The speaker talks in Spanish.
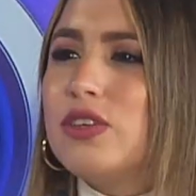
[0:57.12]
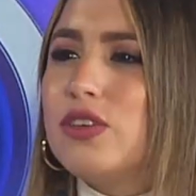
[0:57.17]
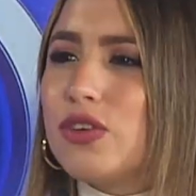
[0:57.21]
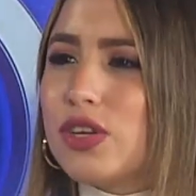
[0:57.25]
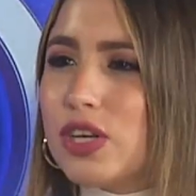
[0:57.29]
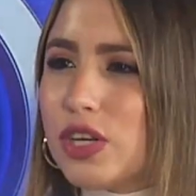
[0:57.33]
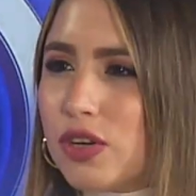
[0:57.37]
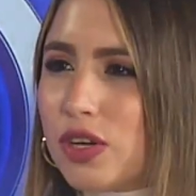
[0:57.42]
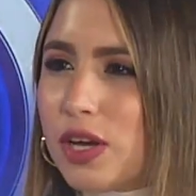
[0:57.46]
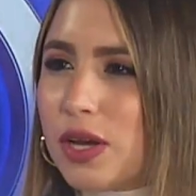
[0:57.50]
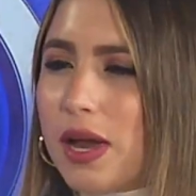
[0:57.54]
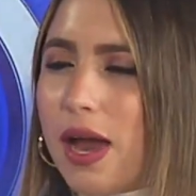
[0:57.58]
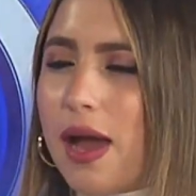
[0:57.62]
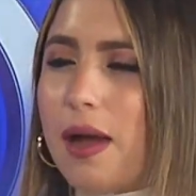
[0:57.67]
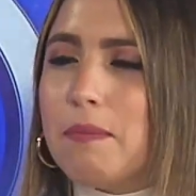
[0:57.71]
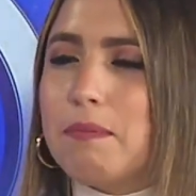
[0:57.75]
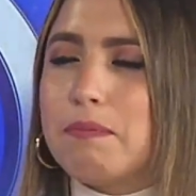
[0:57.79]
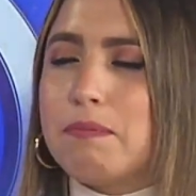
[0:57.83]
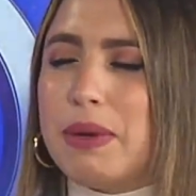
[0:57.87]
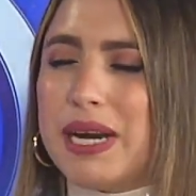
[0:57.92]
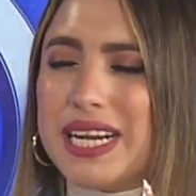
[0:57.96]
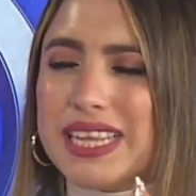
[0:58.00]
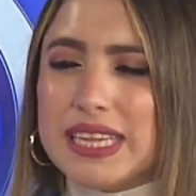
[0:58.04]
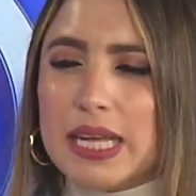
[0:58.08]
yo quiero que
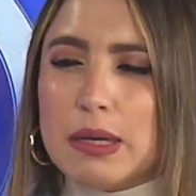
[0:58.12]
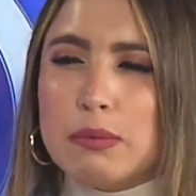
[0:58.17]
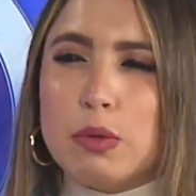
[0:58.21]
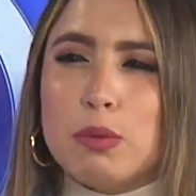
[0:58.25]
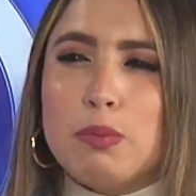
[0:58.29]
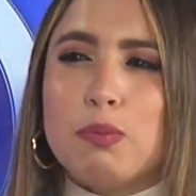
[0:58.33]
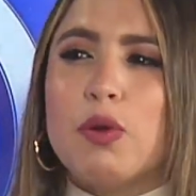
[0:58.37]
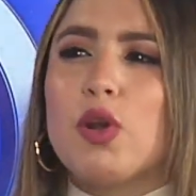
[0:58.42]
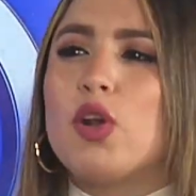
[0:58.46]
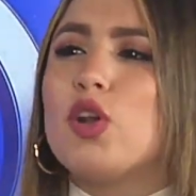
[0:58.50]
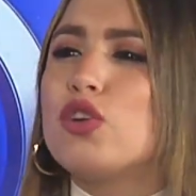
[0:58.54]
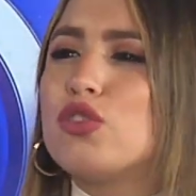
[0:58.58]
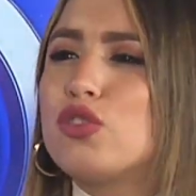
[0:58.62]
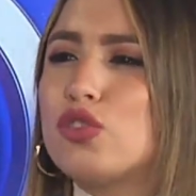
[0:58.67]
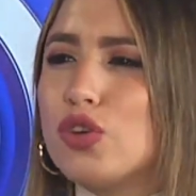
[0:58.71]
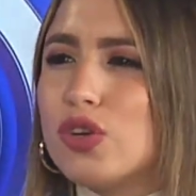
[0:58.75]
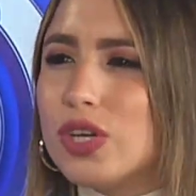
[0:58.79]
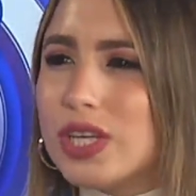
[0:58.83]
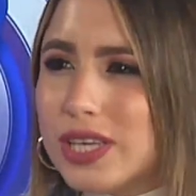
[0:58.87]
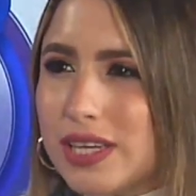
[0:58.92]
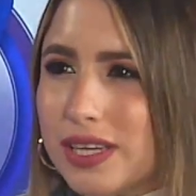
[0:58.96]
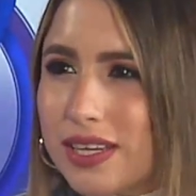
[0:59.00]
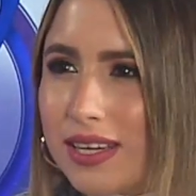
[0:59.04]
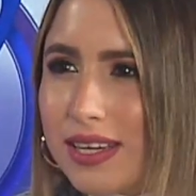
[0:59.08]
partamos por los
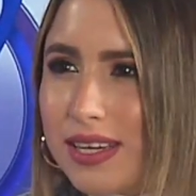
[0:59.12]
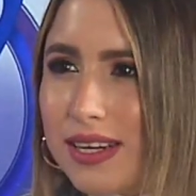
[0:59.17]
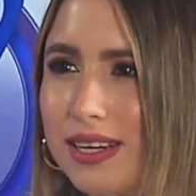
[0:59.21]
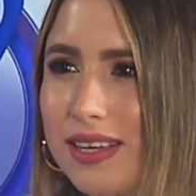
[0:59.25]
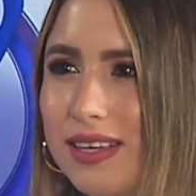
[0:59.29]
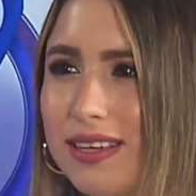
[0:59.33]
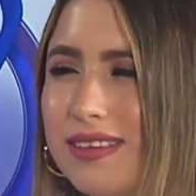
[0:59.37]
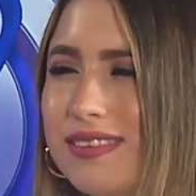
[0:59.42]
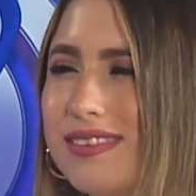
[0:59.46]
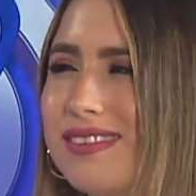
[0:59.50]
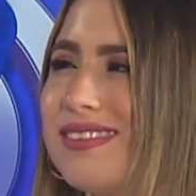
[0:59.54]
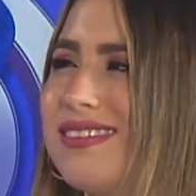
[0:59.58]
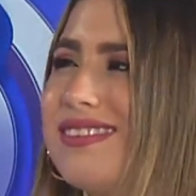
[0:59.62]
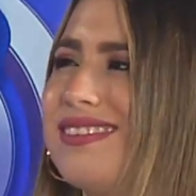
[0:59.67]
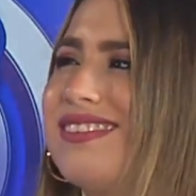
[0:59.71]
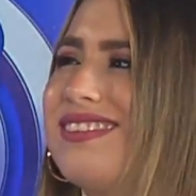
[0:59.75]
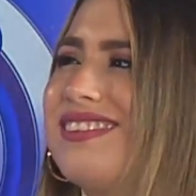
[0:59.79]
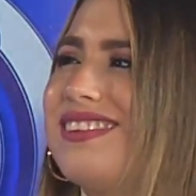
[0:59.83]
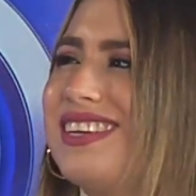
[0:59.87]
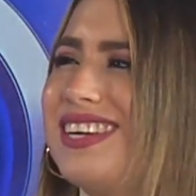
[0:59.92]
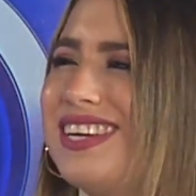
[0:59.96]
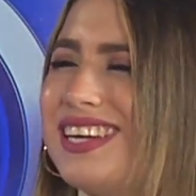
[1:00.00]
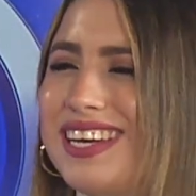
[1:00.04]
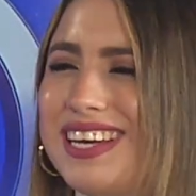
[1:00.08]
orígenes
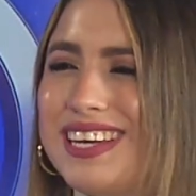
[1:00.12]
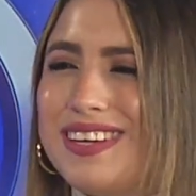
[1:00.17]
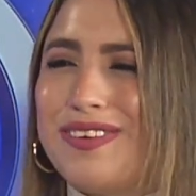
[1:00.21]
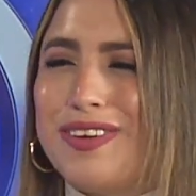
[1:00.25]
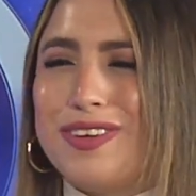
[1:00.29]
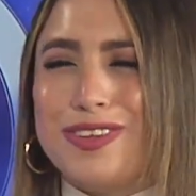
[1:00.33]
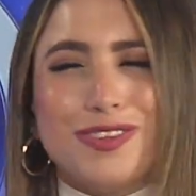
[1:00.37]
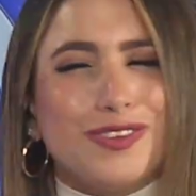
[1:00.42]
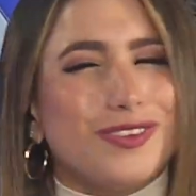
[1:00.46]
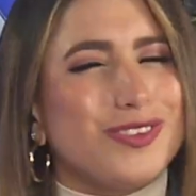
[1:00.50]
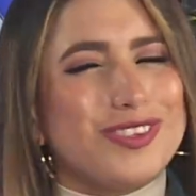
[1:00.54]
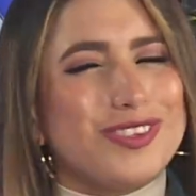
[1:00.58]
de eh, cuando tú